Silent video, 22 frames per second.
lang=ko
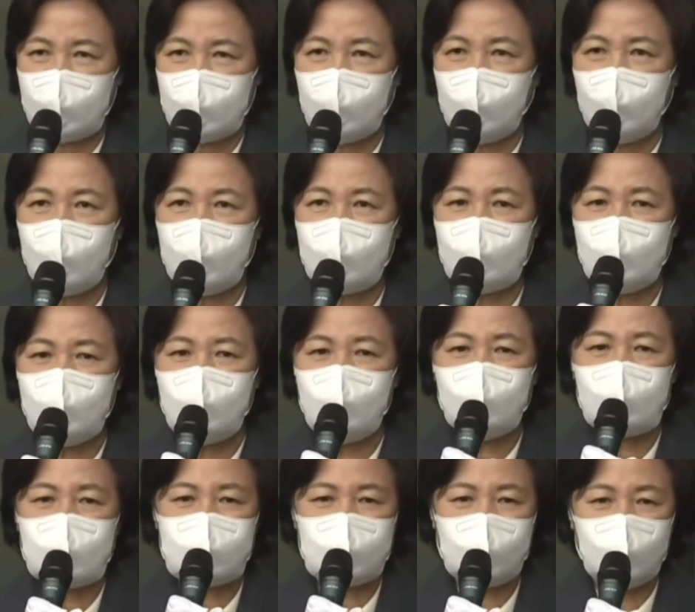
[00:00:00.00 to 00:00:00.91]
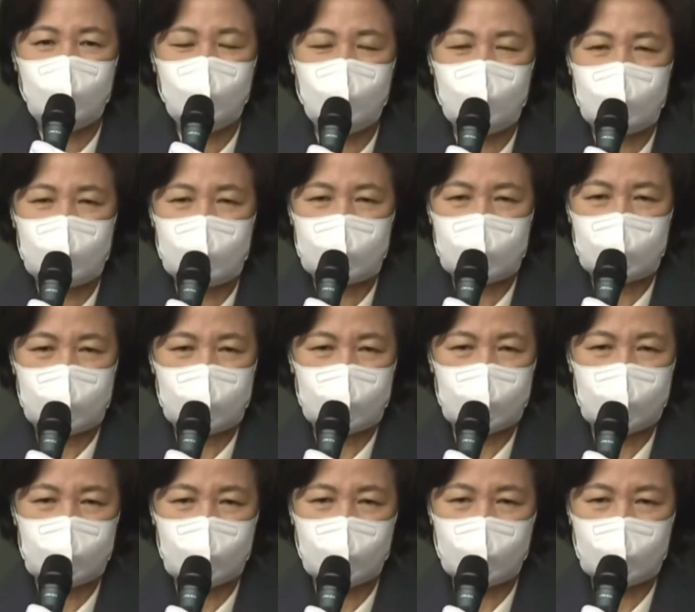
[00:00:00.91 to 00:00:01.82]
아, 온 국민적
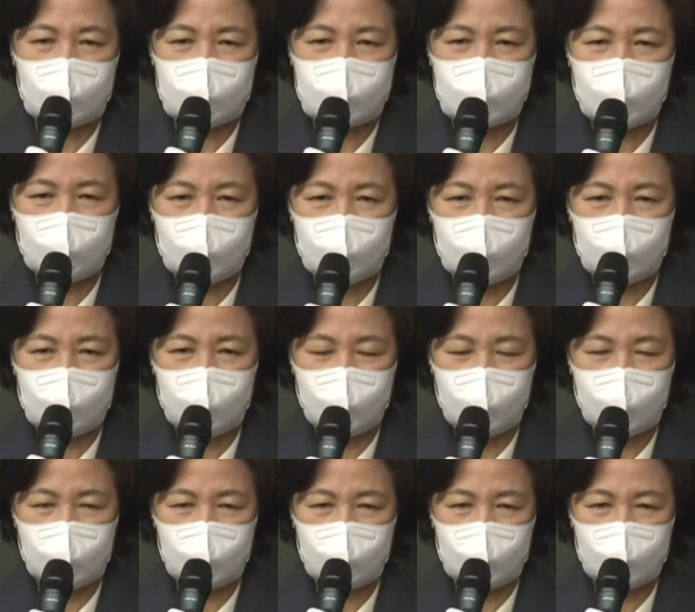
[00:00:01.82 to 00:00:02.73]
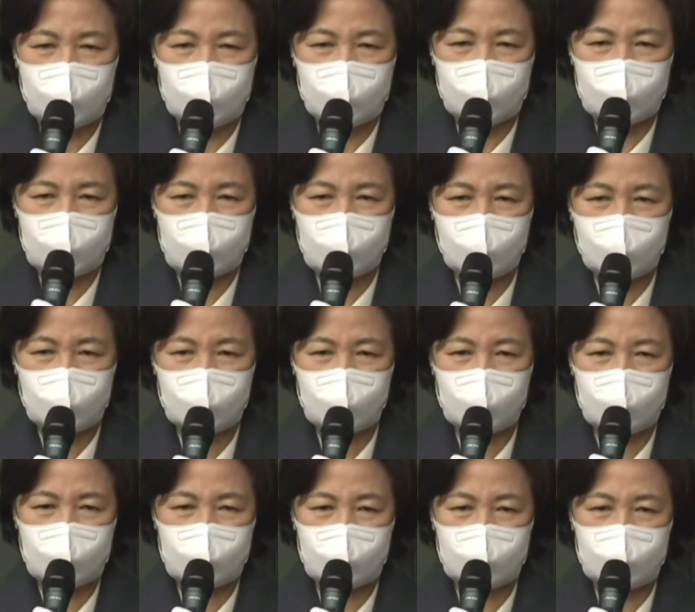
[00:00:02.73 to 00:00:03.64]
분위기 속에서 아, 이런
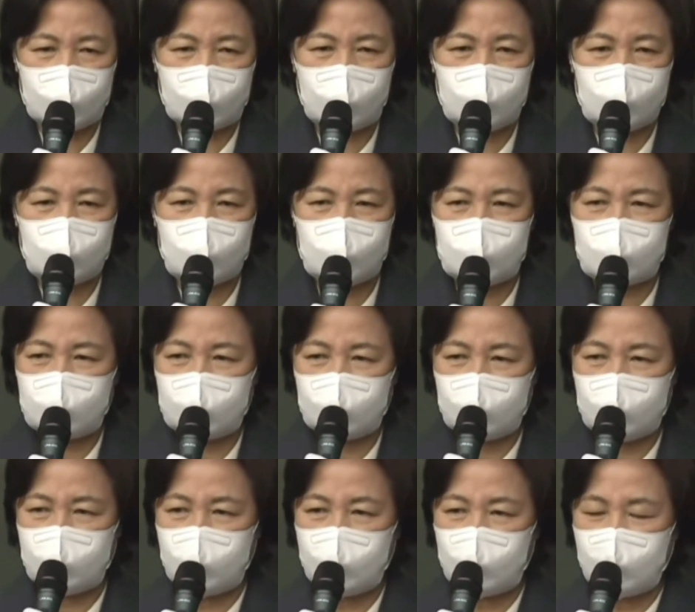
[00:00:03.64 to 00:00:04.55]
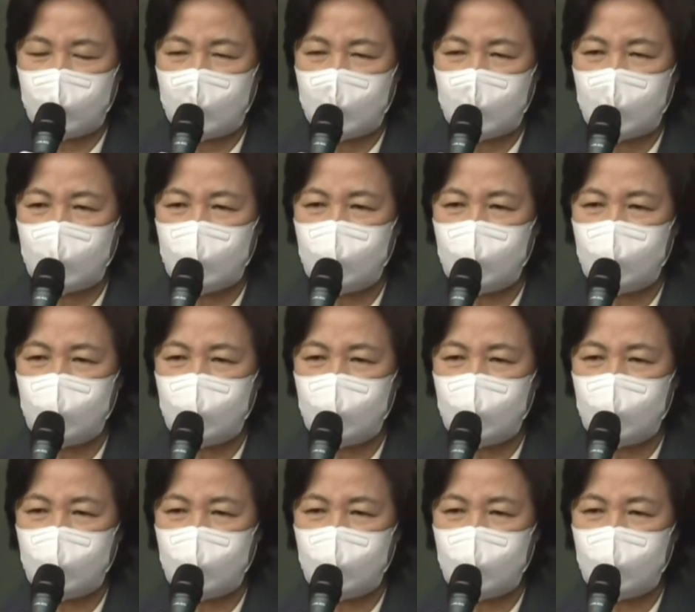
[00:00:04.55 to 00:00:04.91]
속도를 내주신